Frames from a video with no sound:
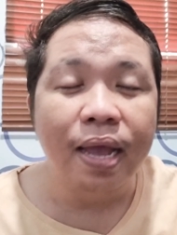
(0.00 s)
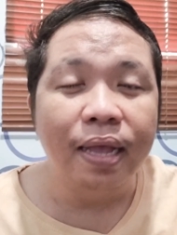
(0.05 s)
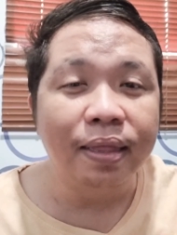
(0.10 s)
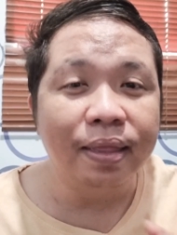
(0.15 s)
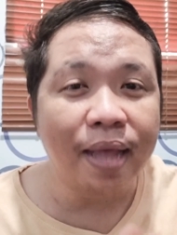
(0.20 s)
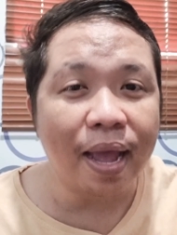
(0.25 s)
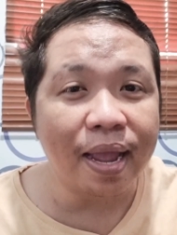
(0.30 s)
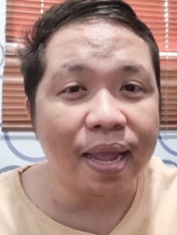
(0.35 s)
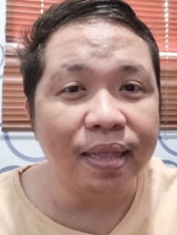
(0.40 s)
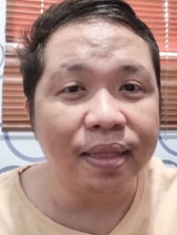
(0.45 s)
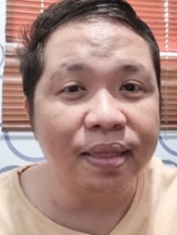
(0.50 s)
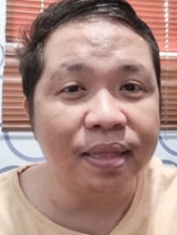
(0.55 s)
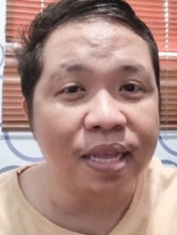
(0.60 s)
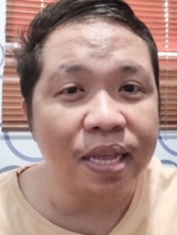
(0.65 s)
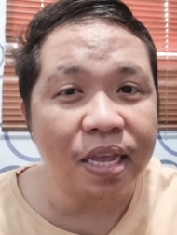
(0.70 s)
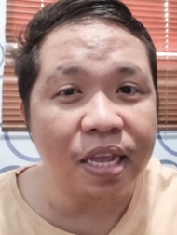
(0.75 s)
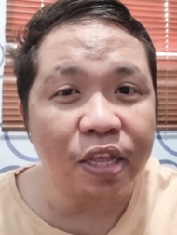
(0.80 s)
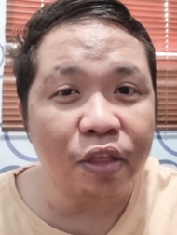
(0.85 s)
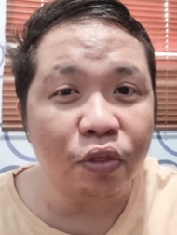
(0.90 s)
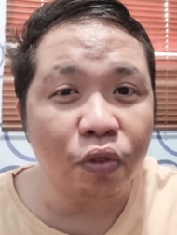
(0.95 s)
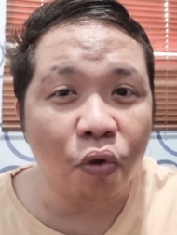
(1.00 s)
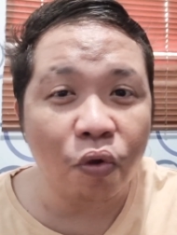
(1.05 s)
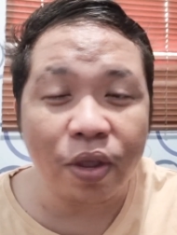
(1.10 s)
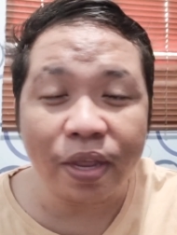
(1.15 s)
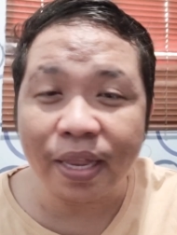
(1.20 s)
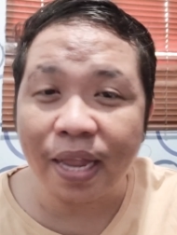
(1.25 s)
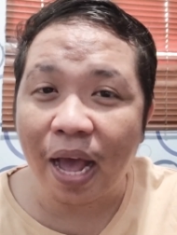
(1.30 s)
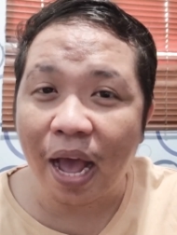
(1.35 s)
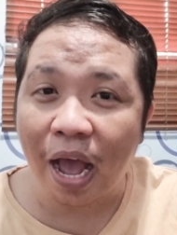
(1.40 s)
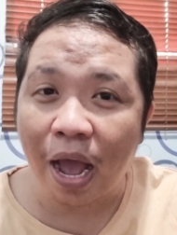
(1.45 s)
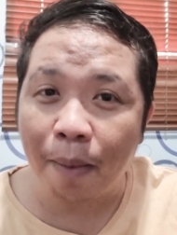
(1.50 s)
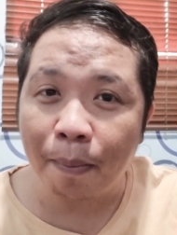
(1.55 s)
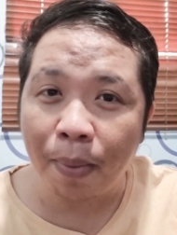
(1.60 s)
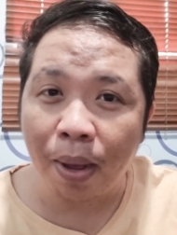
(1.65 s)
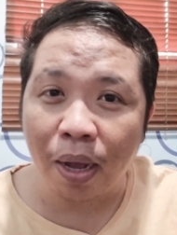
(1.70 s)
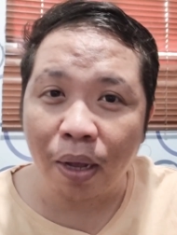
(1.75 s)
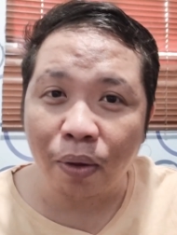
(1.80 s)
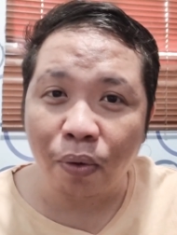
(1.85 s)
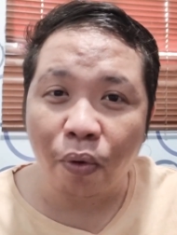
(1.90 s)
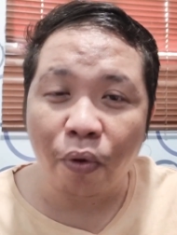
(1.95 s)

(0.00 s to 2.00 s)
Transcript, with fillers: na hindi ito inaamag